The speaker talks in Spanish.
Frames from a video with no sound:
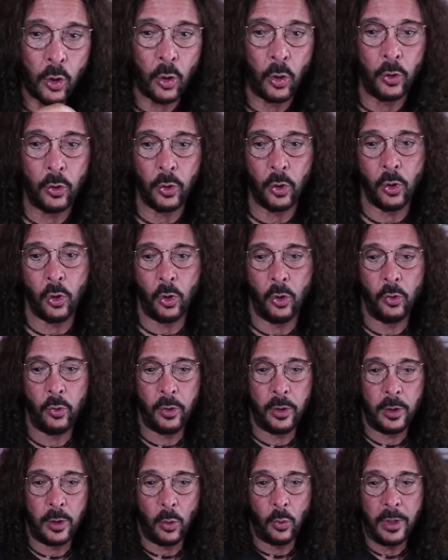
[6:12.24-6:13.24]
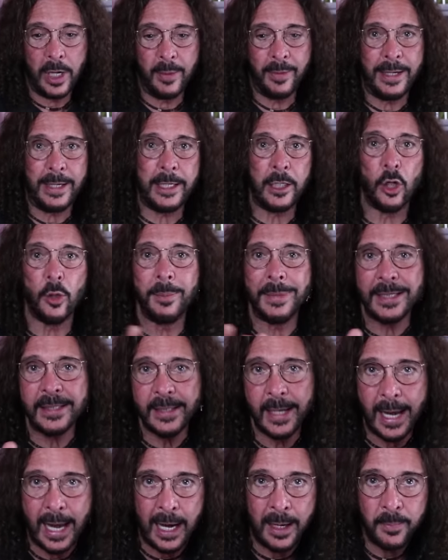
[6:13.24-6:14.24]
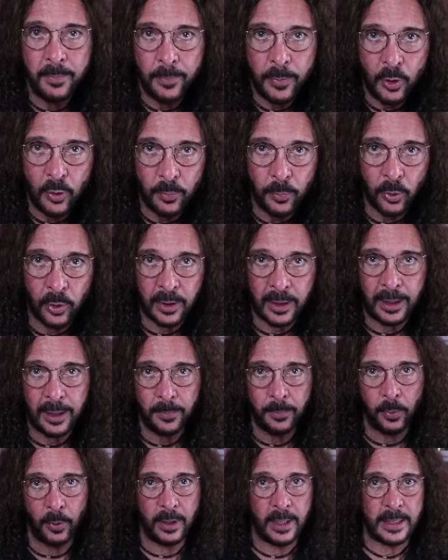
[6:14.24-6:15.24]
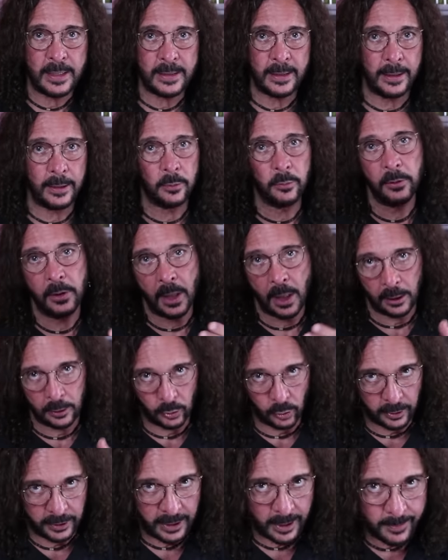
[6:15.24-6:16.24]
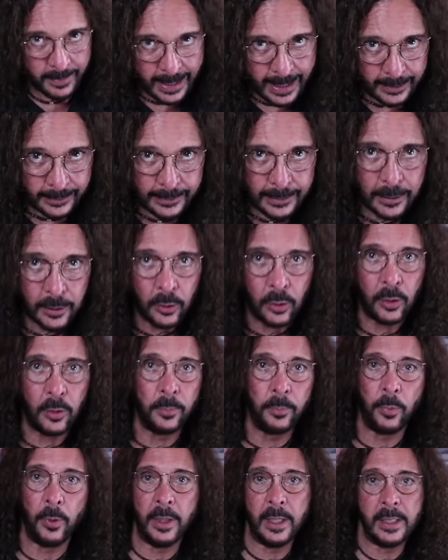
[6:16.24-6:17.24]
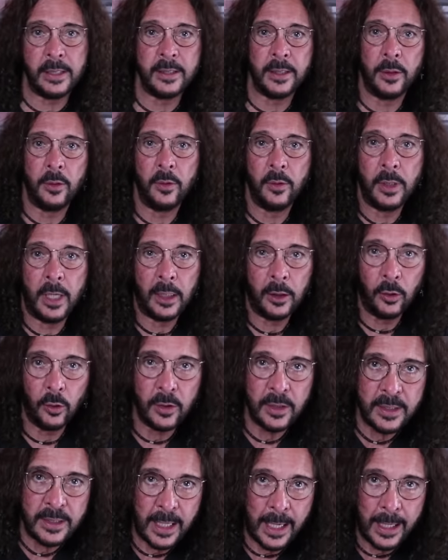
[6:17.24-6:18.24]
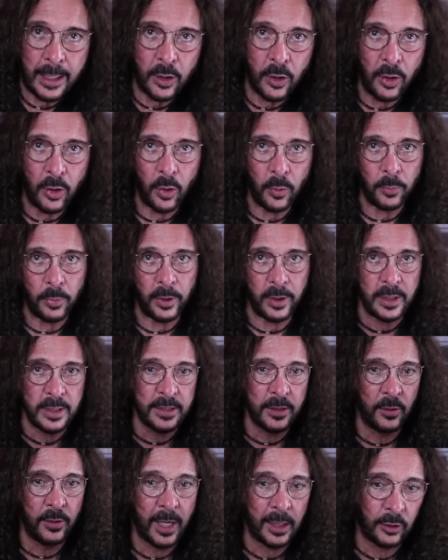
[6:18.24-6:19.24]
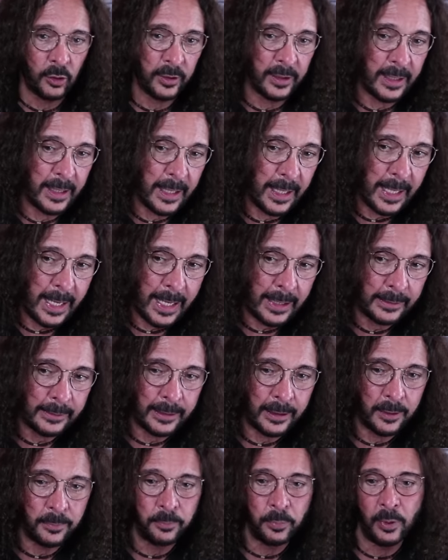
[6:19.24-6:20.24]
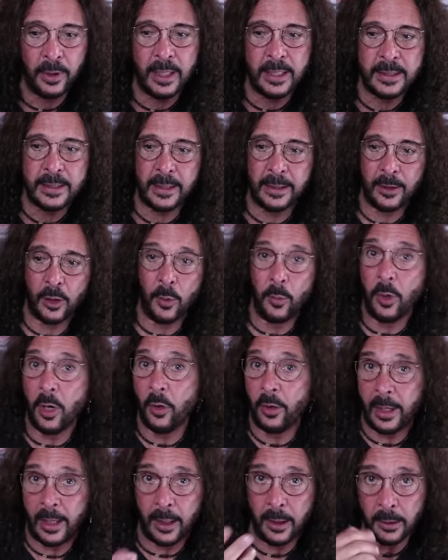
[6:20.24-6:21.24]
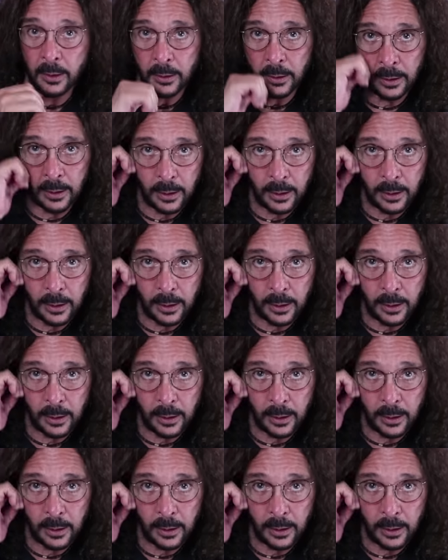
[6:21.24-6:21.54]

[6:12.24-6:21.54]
con, un abanico más amplio porque él puede ser un actor dramático, puede ser un actor serio, puede ser un actor de carácter, puede ser como ahora